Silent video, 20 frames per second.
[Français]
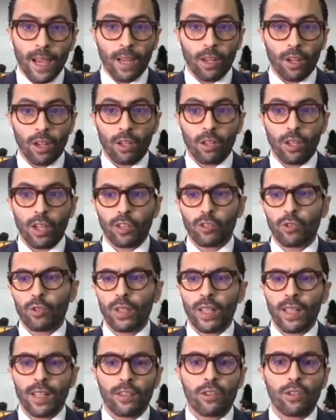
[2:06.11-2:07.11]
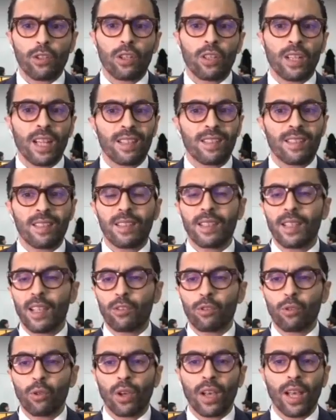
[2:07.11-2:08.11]
Alors à l'heure actuelle, hein, seule la
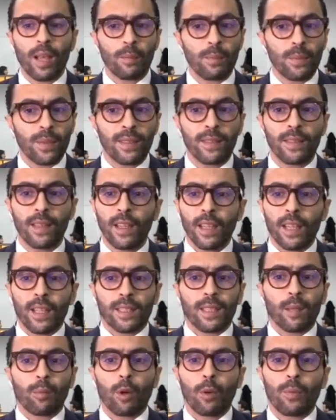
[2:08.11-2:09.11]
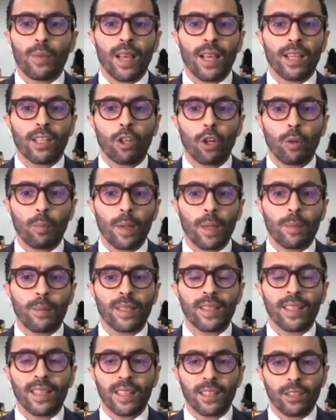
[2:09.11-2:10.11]
signature rapide d'un premier accord
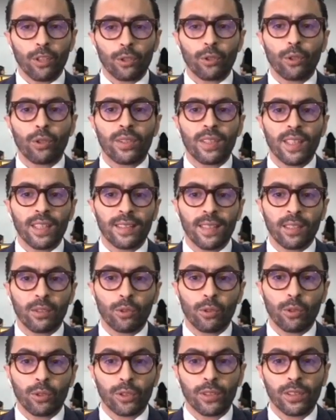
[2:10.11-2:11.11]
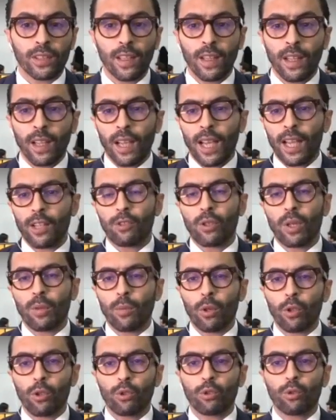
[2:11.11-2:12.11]
permettrait d'entretenir cette hausse.
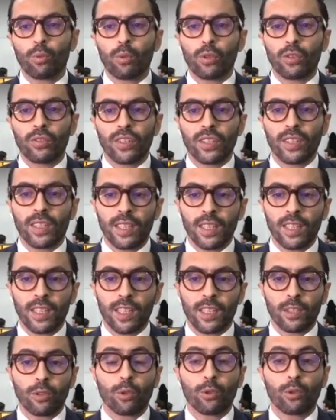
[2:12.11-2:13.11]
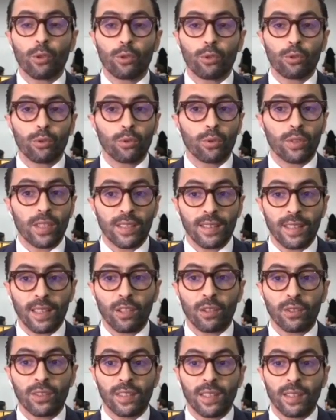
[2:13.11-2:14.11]
Actuellement, le WTI est au-dessus des
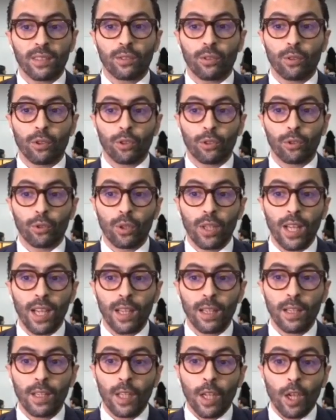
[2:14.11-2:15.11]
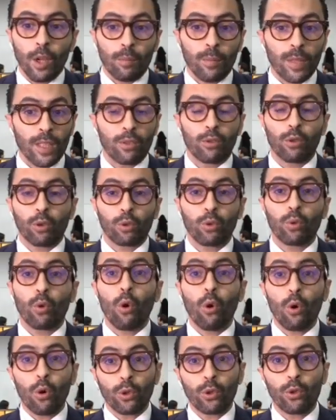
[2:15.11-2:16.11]
57 dollars, mais
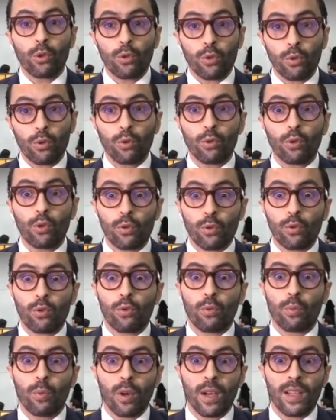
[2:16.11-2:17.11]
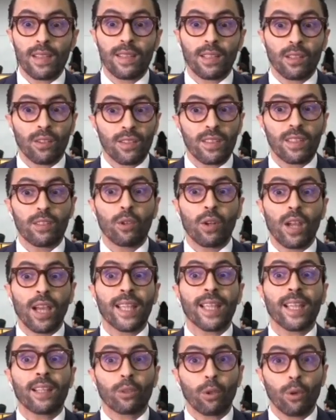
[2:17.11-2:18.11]
surtout au-dessus de son support à
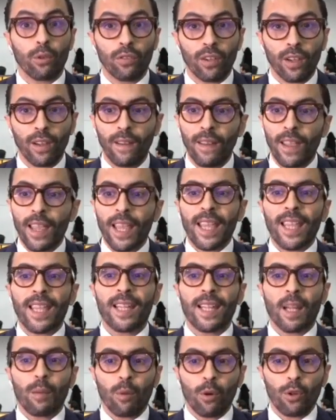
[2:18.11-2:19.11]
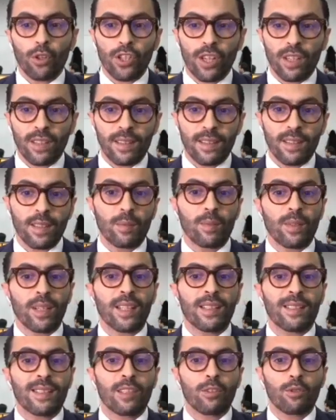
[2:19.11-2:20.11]
56,80$ et la prochaine cible
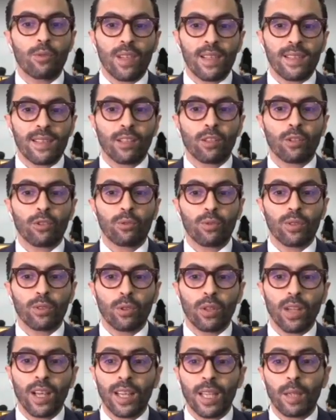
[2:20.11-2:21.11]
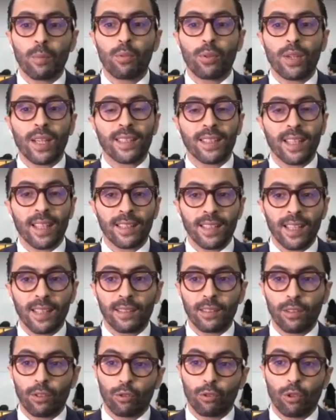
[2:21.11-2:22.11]
est située à 58$ et pourrait être
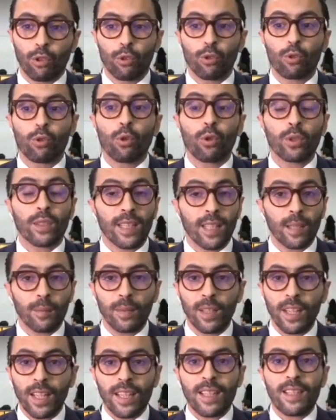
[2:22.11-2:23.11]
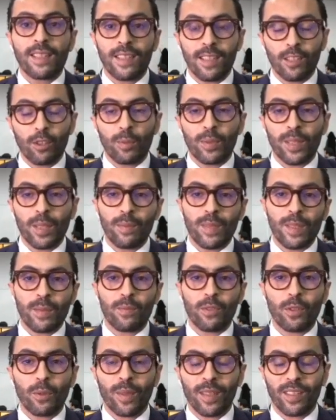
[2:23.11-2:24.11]
atteinte dans le court terme si
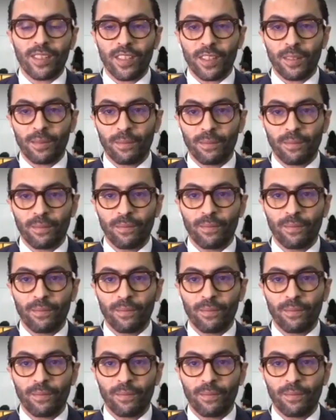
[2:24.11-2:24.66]
l'optimisme se maintient.